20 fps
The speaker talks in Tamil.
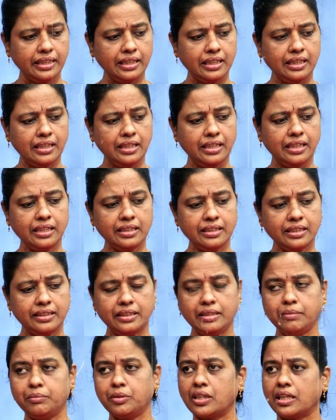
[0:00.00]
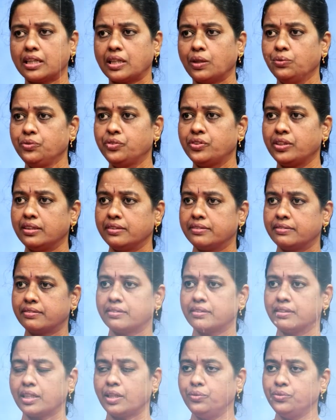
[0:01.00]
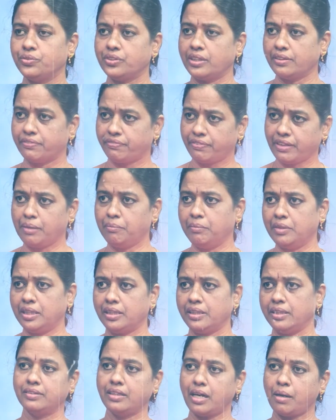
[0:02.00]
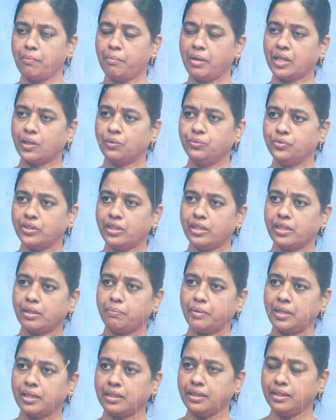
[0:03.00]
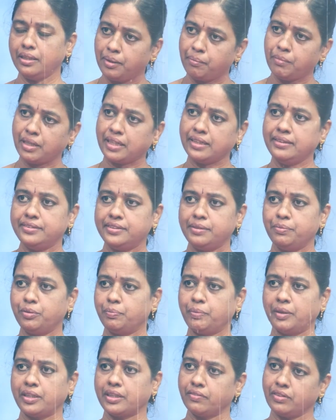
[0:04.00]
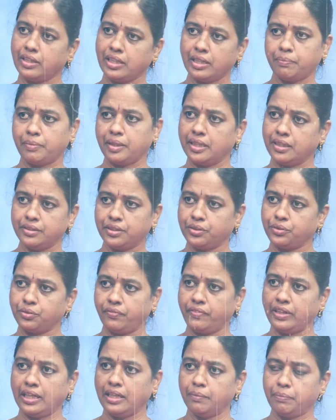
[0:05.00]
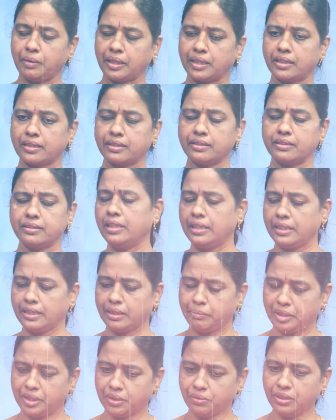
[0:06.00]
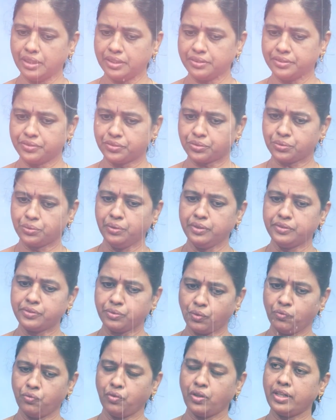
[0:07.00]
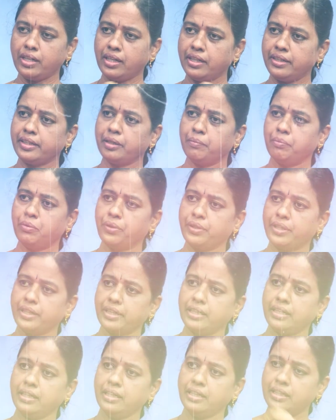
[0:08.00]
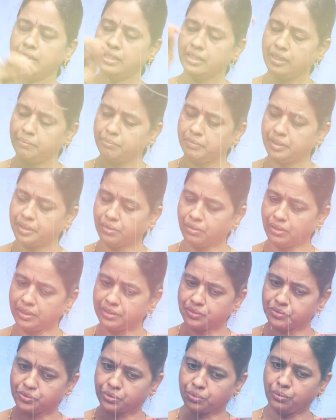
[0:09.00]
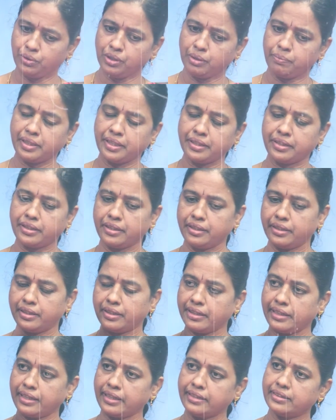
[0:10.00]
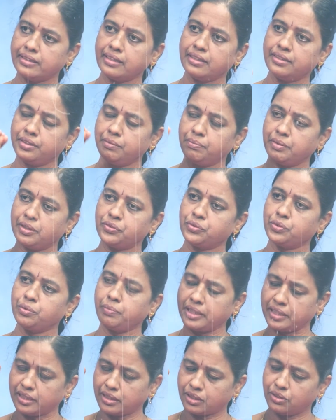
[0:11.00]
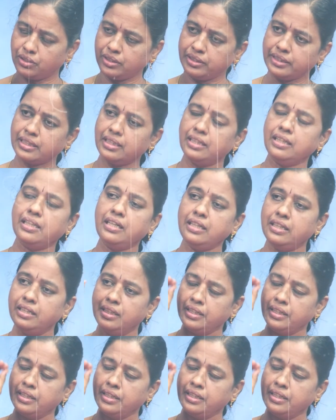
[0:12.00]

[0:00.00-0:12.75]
இல்லைன்னா இந்த திமுக கவுன்சிலர்ஸ் கவுன்சிலர் ஃபேமிலி அம்மா கவுன்சிலர் இருப்பாங்க மகன் டிஸ்ட்ரிபியூட் பண்ணுறவனாக இருப்பான் அந்த வேலையை பார்க்குறது நீங்கள் மெட்ரிகுலேஷன் ஸ்கூல்ஸ் ஒவ்வொன்றா நீங்கள் போனீங்கன்னா மெட்ரிகுலேஷன் ஸ்கூலில் படிக்கின்ற நைன்த்துலேருந்து ப்ளஸ் டூ படிக்கிற குழந்தைகளில்